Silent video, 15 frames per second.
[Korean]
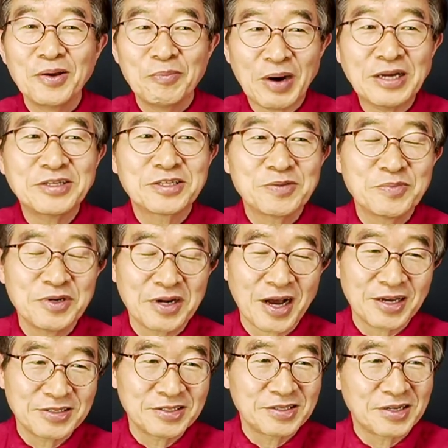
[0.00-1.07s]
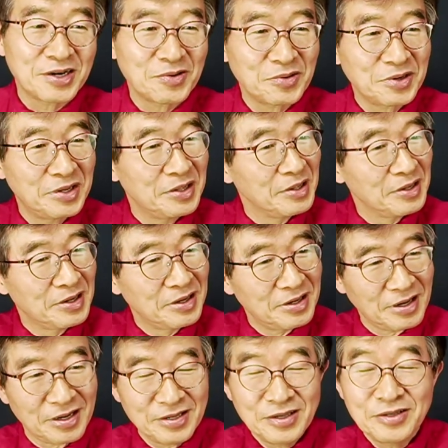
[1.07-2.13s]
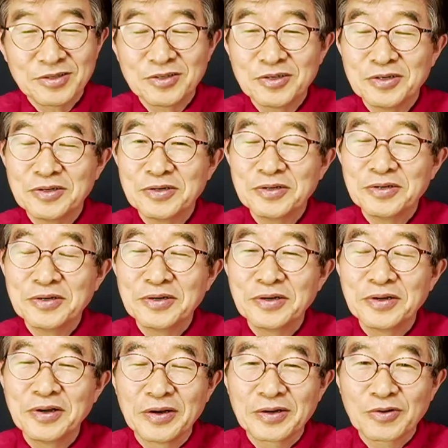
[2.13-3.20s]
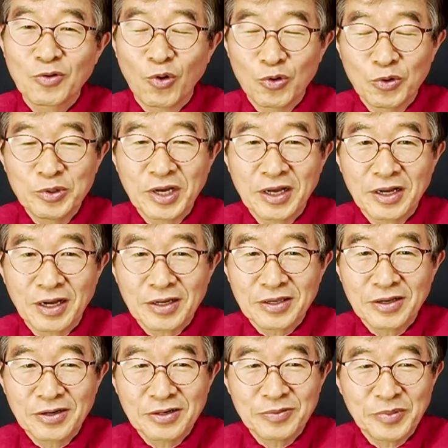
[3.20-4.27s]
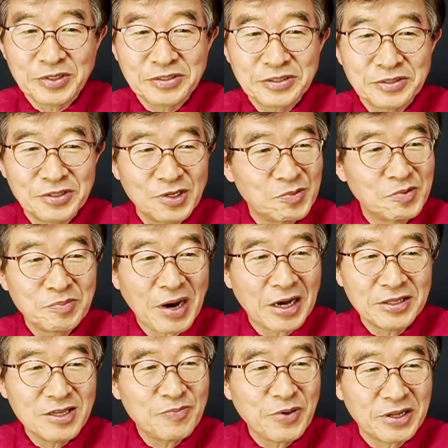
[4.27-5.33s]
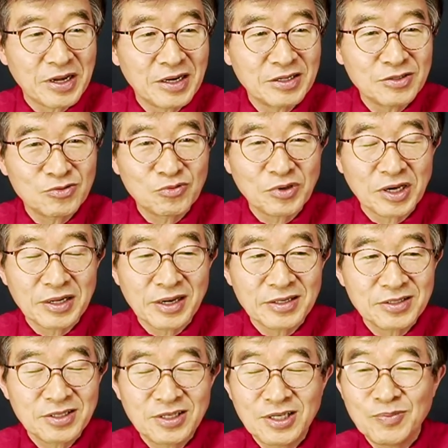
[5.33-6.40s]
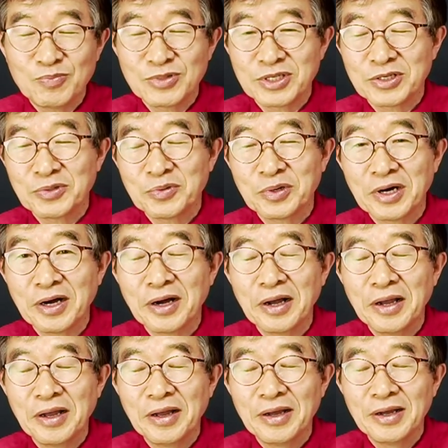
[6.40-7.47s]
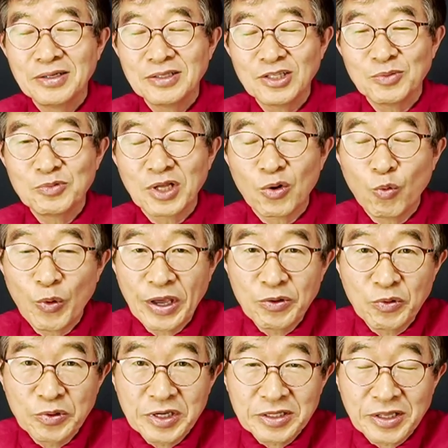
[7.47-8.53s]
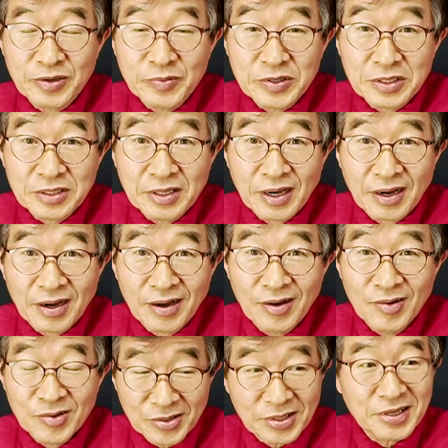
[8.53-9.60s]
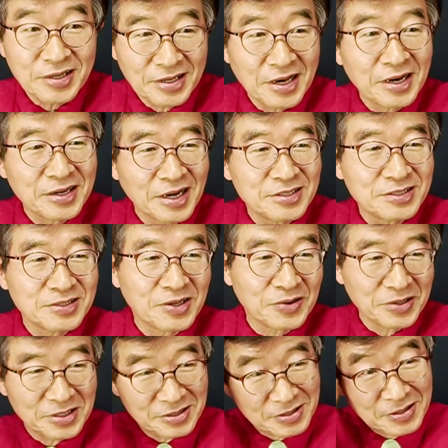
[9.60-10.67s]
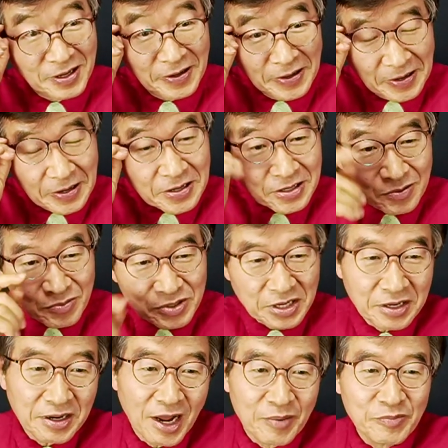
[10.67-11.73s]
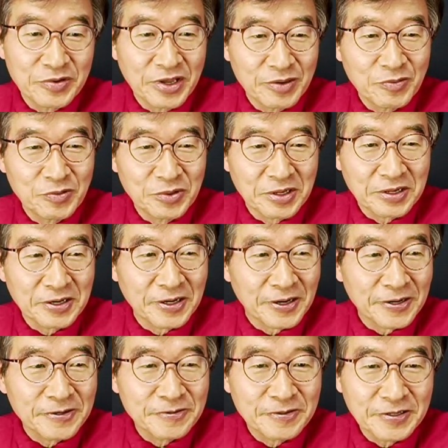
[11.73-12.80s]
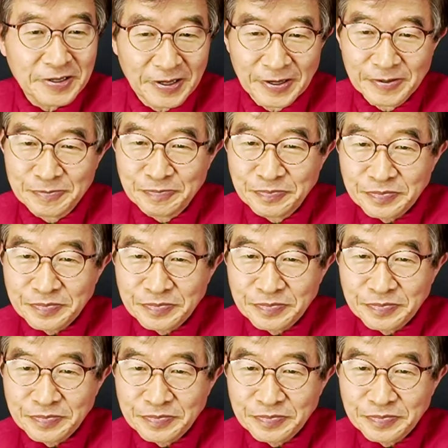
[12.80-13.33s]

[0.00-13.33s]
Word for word: 말씀을 하시더라고요. 이저 코로나 겪으면서 너무 많이 변한 것 중에 하나가 팁 제도가 너무나 왜곡이 돼버렸다. 그렇게 이야기를 하시더라고요. 그래서 제가 검색을 한번 해보니까 예,